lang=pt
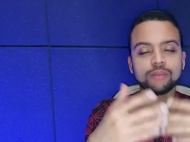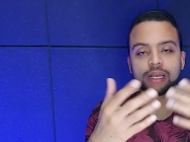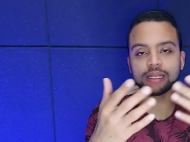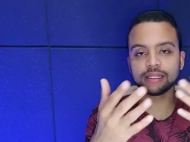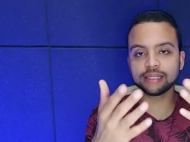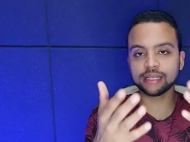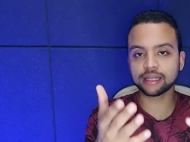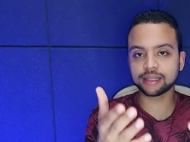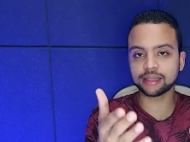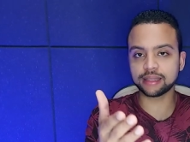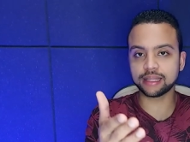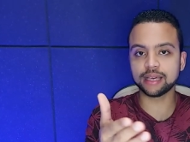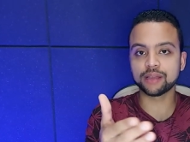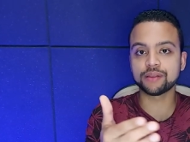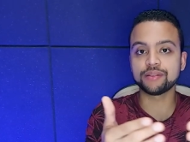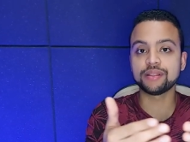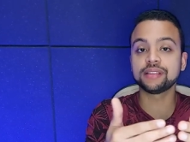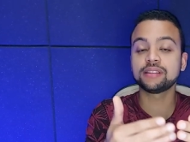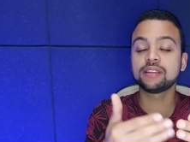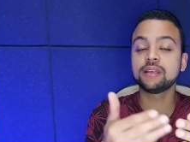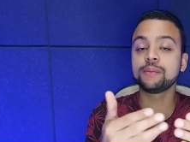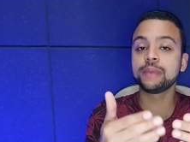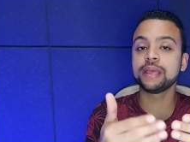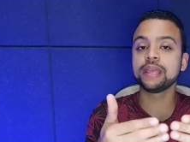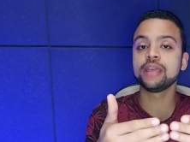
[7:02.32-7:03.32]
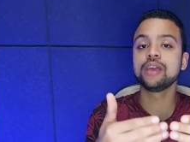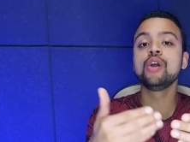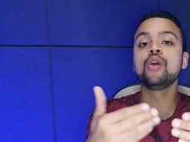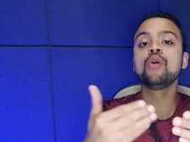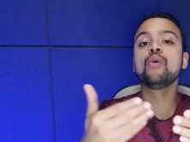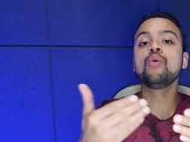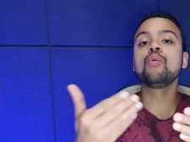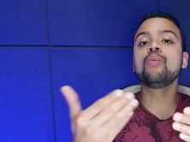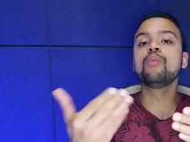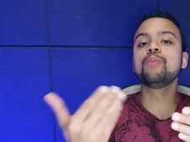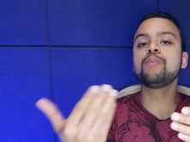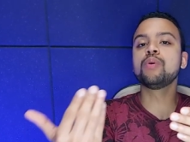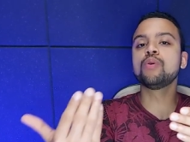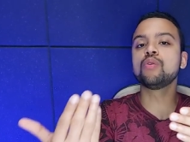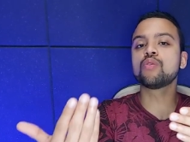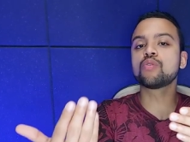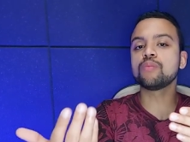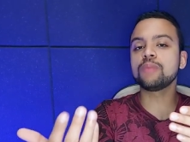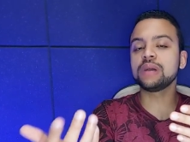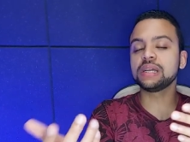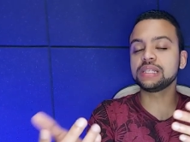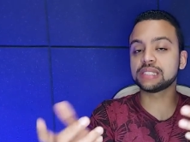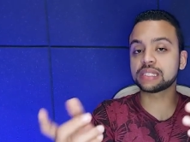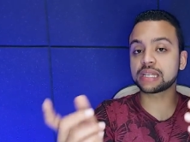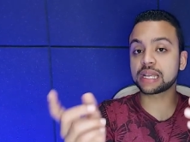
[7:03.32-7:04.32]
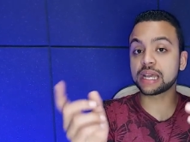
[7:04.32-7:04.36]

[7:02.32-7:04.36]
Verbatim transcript: mas é claro, né, também um pouco mais